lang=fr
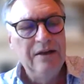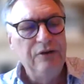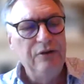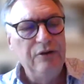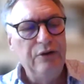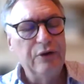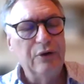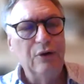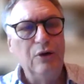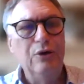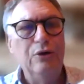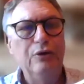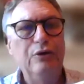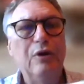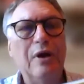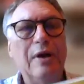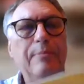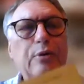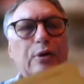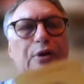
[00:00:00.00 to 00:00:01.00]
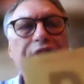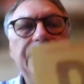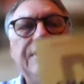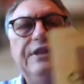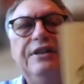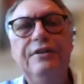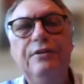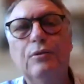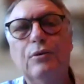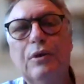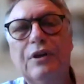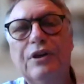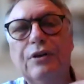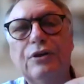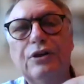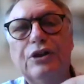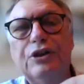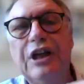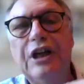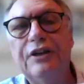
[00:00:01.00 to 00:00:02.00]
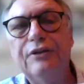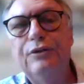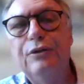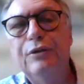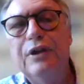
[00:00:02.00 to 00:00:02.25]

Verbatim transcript: dans, le, dans la poésie, donc euh, charte